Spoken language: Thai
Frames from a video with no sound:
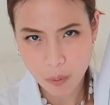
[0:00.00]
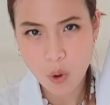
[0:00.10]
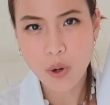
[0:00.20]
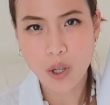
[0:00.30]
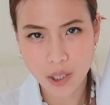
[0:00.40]
หรับค
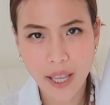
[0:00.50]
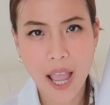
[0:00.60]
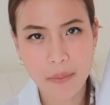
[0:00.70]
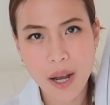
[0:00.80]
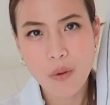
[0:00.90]
นนอนตะแค
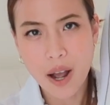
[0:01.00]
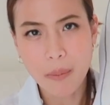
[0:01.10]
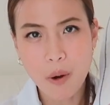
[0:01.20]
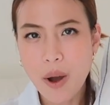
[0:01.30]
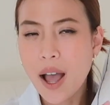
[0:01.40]
งมากกว่า
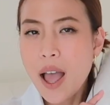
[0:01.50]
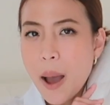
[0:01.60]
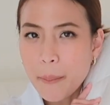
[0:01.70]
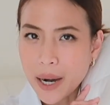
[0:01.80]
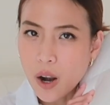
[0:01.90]
เพราะว่า
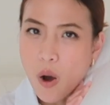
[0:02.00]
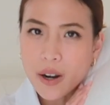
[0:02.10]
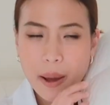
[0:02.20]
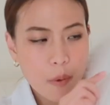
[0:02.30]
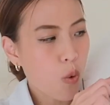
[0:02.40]
มันรอง
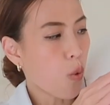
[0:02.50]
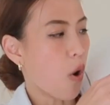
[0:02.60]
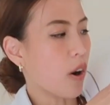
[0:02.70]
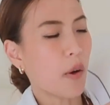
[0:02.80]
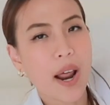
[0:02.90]
รับหูข
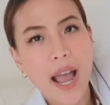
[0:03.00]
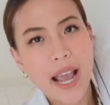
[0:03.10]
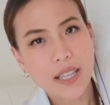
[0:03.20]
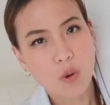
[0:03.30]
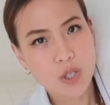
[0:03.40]
องเราได้
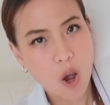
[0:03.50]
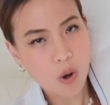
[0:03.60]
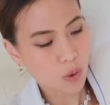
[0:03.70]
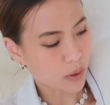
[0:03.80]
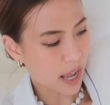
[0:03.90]
ไอ้ตรงช่อง
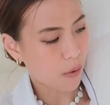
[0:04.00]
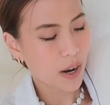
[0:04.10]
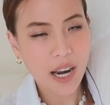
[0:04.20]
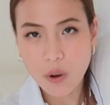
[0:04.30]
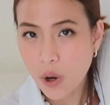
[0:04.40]
ตรงเนี้ย เว
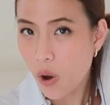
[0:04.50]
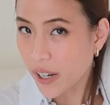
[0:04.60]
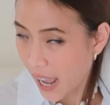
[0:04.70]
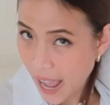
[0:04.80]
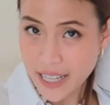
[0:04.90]
ลาเรานอน
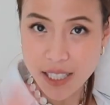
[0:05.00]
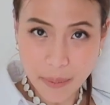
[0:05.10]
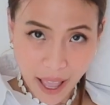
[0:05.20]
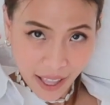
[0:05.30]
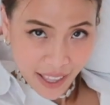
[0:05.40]
ไงใช่ไหม